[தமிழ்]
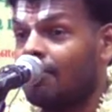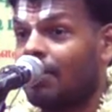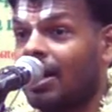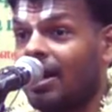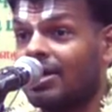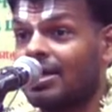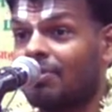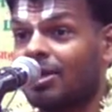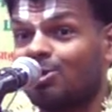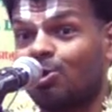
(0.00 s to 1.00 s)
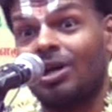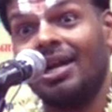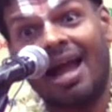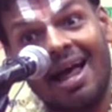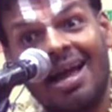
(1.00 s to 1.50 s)
பிரகலாதன் மனசுக்குள்ள
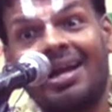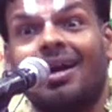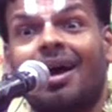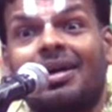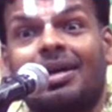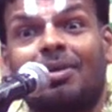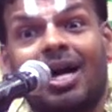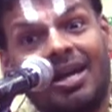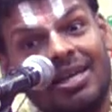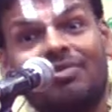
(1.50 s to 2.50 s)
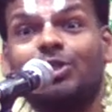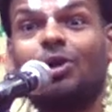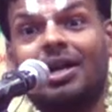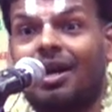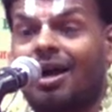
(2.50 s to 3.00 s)
நாராயணாய நமகான்னு இவன்
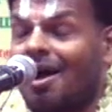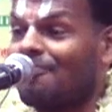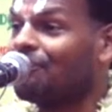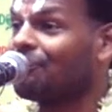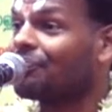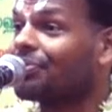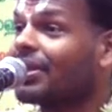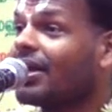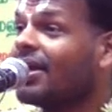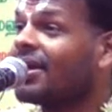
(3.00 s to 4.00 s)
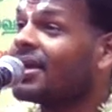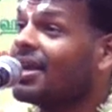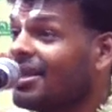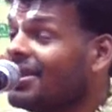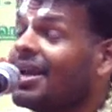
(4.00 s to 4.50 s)
சொல்லிட்டு இருக்கான்
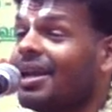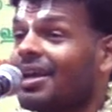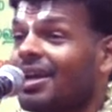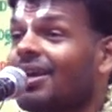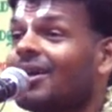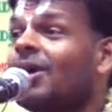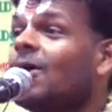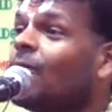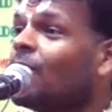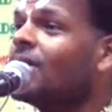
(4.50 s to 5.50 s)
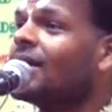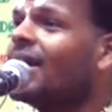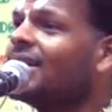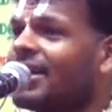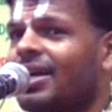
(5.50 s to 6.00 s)
இந்த நிலையில் ஒரு
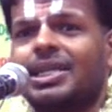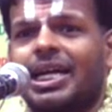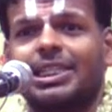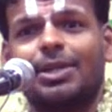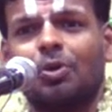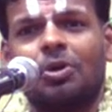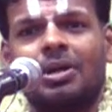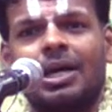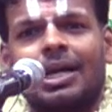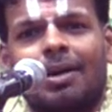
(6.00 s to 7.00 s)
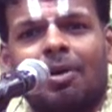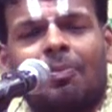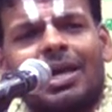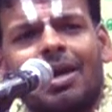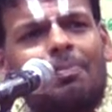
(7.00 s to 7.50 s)
நாள் ஹிரண்ய கசிப்பு நம்ம
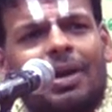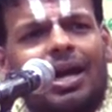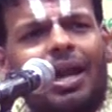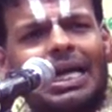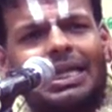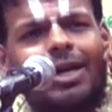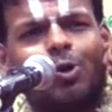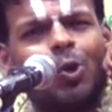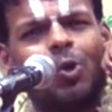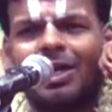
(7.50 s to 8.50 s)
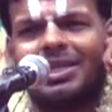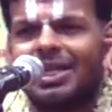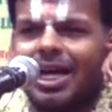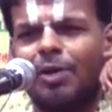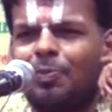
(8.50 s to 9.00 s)
பையன் பிரகலாதனை
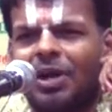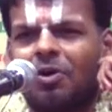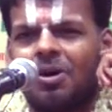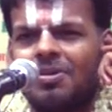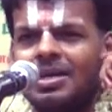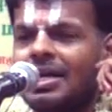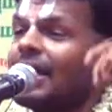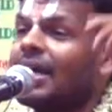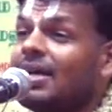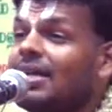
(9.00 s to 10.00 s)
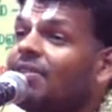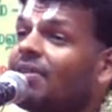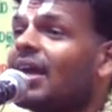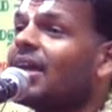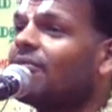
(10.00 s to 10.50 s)
குருகுலத்துக்கு அனுப்பியிருக்கோம்
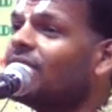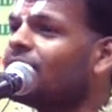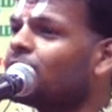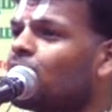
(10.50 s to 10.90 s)
இதுவரை எவ்வளவு